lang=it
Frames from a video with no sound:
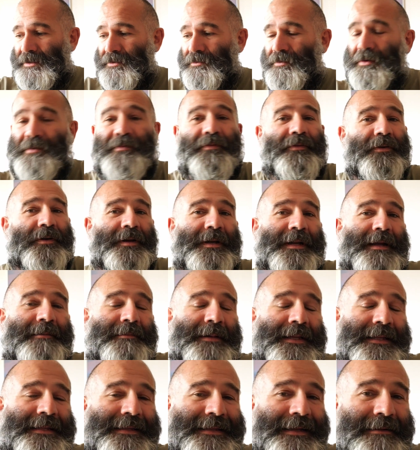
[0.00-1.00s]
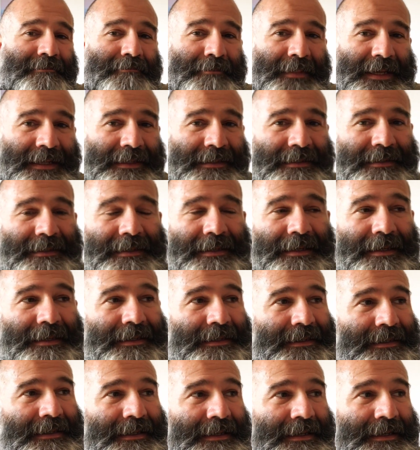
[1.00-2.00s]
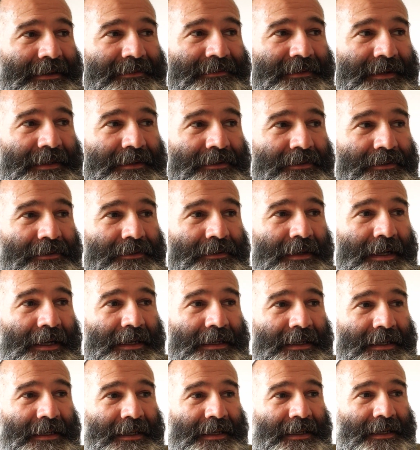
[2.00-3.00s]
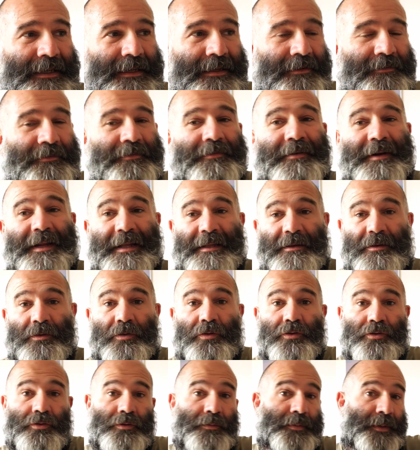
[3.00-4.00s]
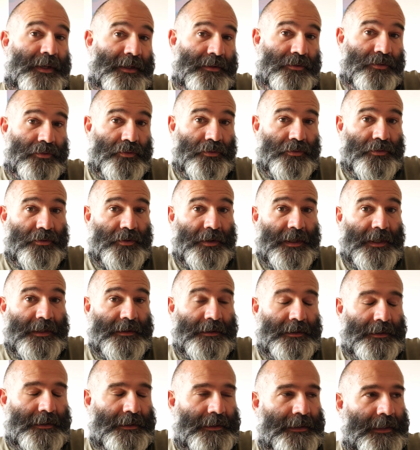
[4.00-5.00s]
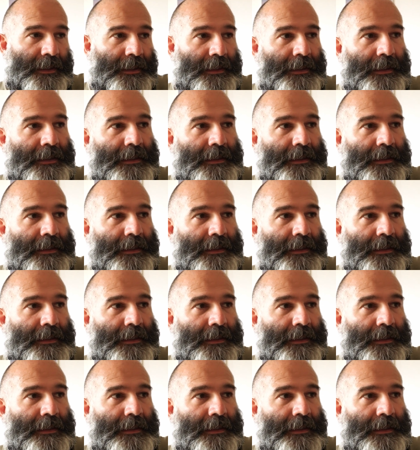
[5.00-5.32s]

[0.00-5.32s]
qui fondamentalmente ha fatto anche freddo, soprattutto la notte.